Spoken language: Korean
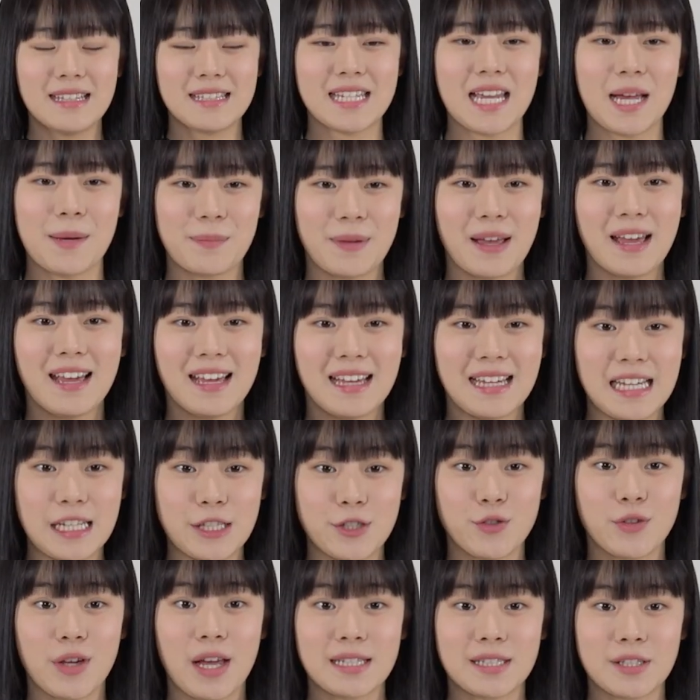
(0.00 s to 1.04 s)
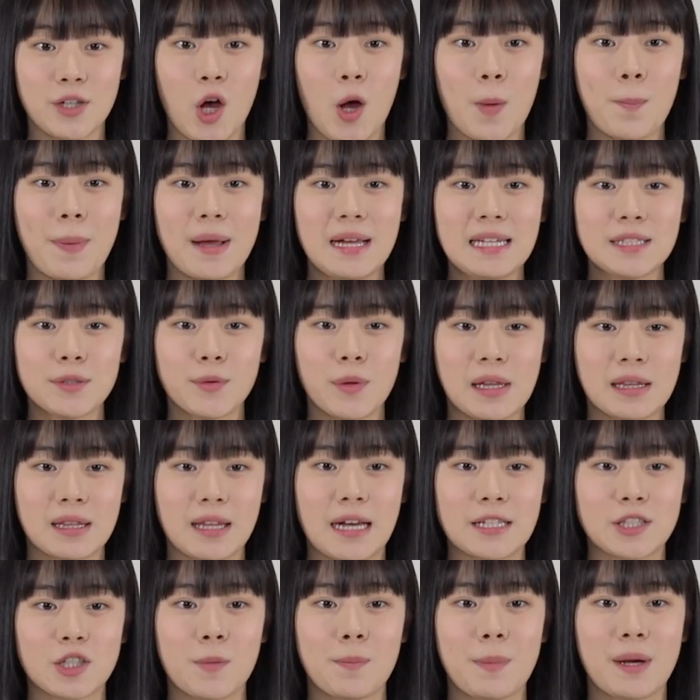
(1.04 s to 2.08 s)
참, 이 중에서 판소리
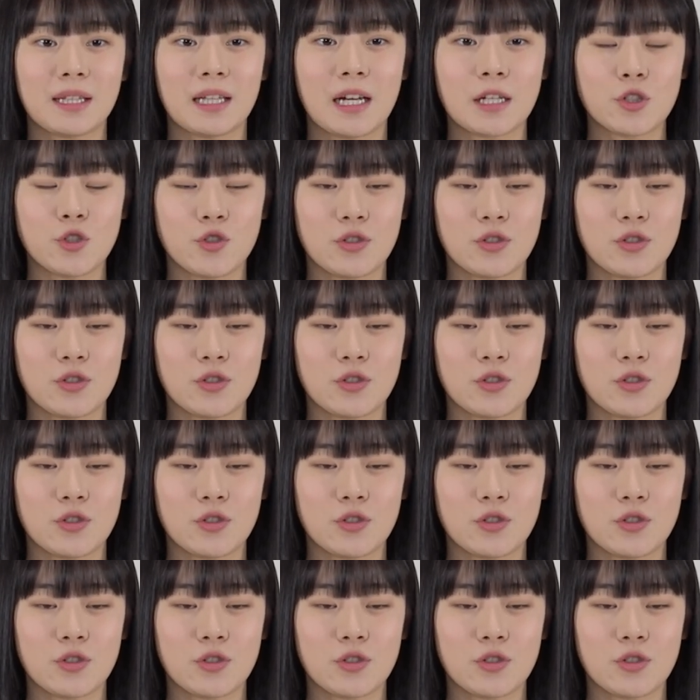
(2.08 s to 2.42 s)
5마당